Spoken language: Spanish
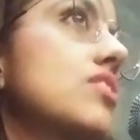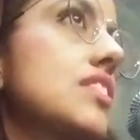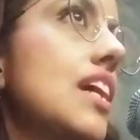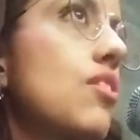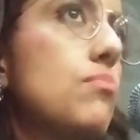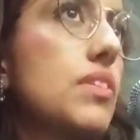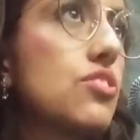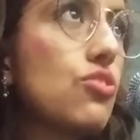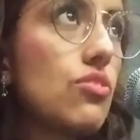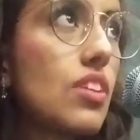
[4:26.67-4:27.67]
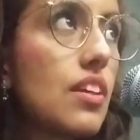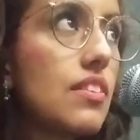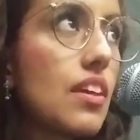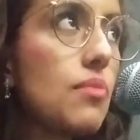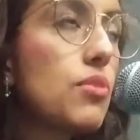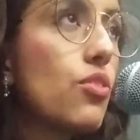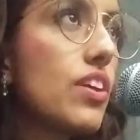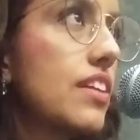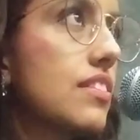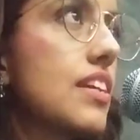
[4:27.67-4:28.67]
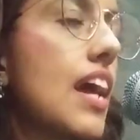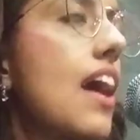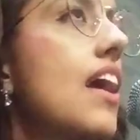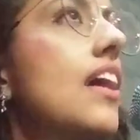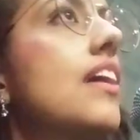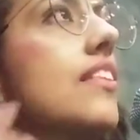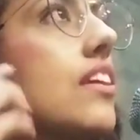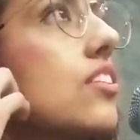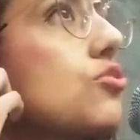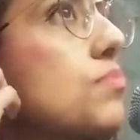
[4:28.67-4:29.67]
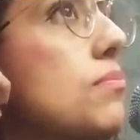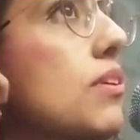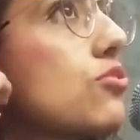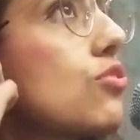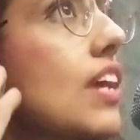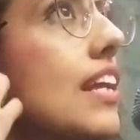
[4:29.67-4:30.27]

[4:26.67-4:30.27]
que es la Convención de Bioética de los primeros